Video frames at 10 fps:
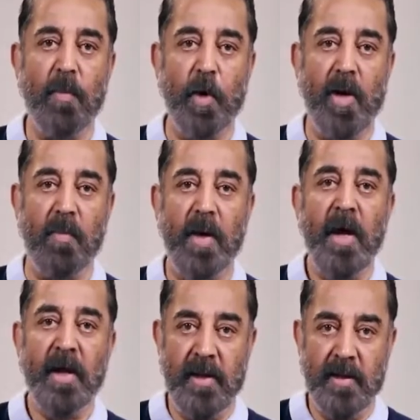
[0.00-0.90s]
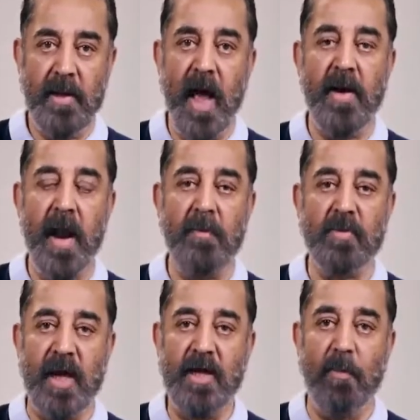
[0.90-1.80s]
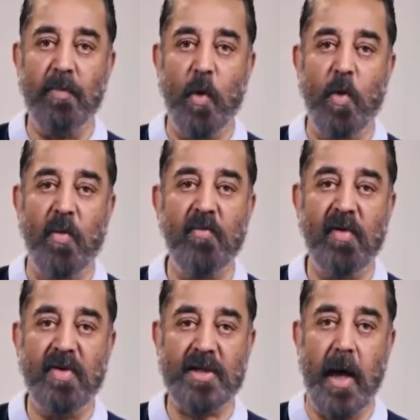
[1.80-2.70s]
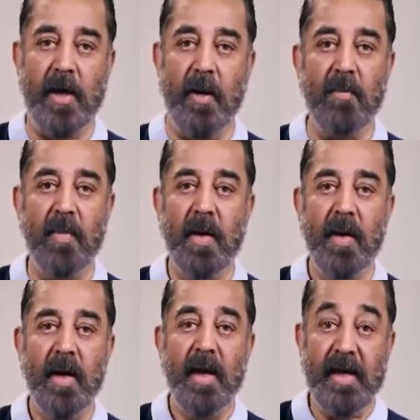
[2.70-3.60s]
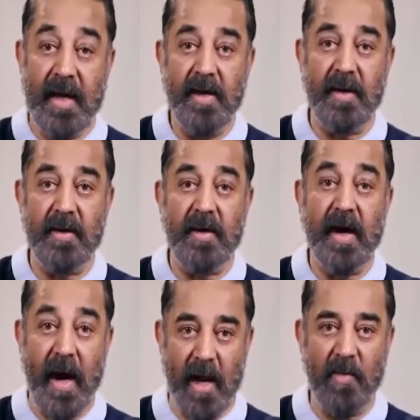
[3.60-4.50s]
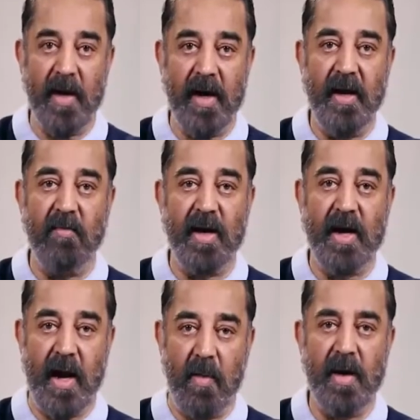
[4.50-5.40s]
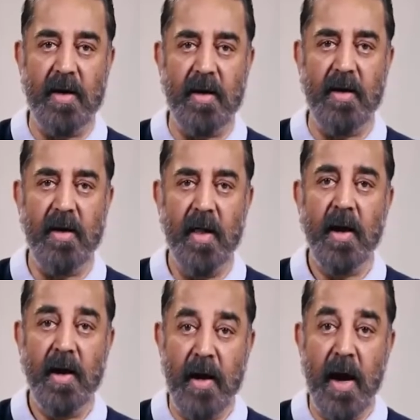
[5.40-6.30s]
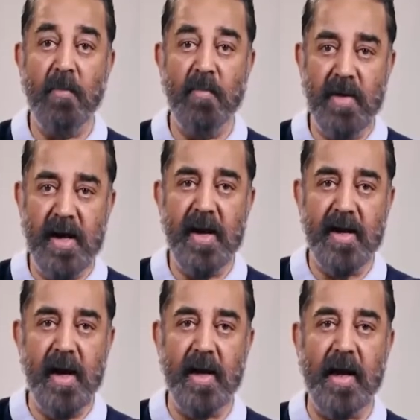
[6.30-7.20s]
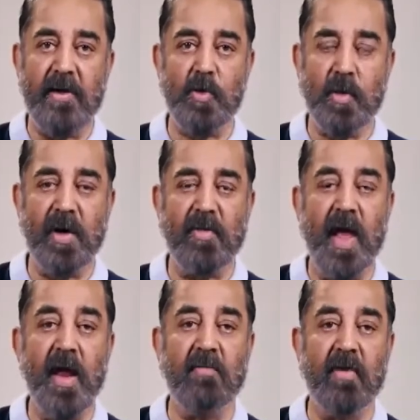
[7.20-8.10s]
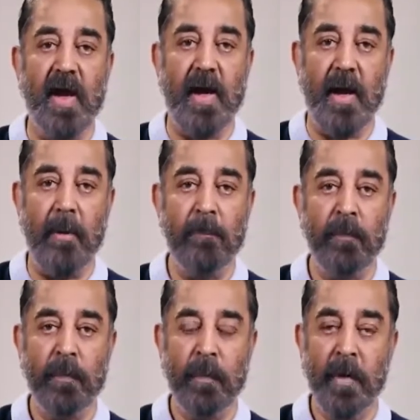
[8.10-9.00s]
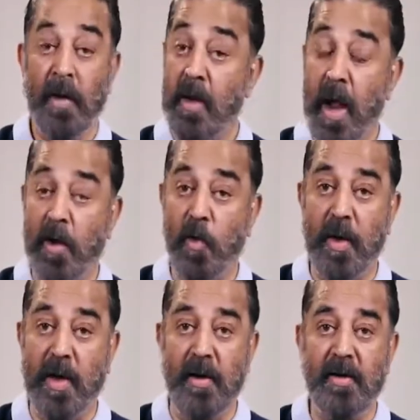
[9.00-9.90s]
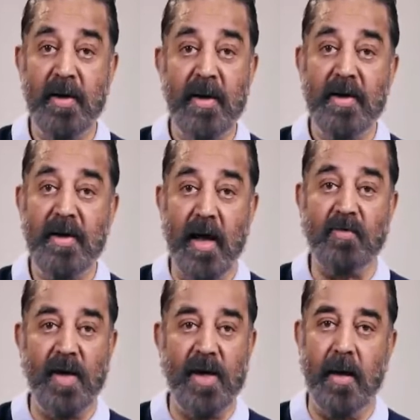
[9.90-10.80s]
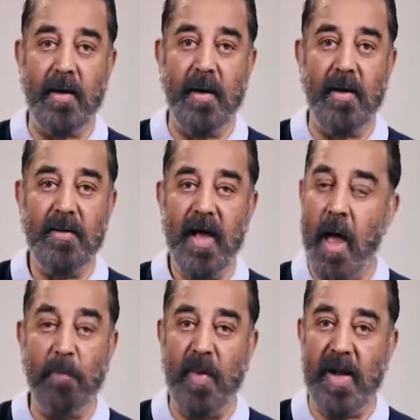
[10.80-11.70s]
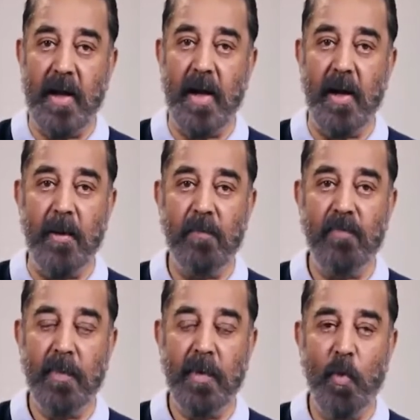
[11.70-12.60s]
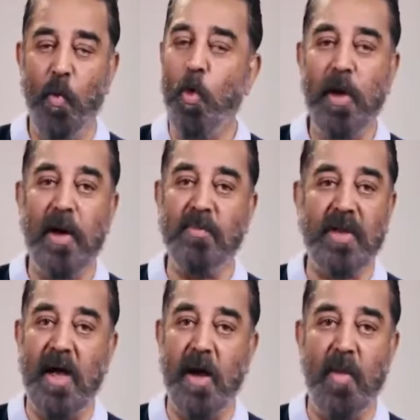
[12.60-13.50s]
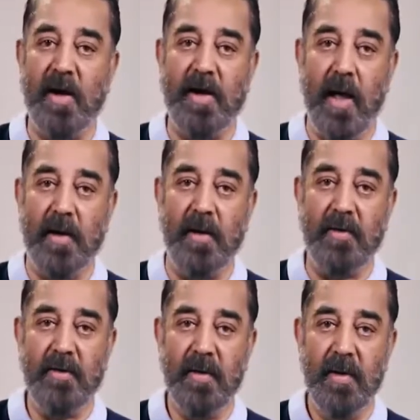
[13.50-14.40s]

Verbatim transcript: நம் புலம் இதுதான் நாம் செய்யப்போகும் விவசாயம் என்று களமிறங்கிவிட்ட நமக்கு நம் நீர்நிலையை சுற்றித்தான் வேலை நாடோடிகள் யாத்ரீகர்கள் அப்படி அல்ல ஓரிடம் தங்க மாட்டார்கள்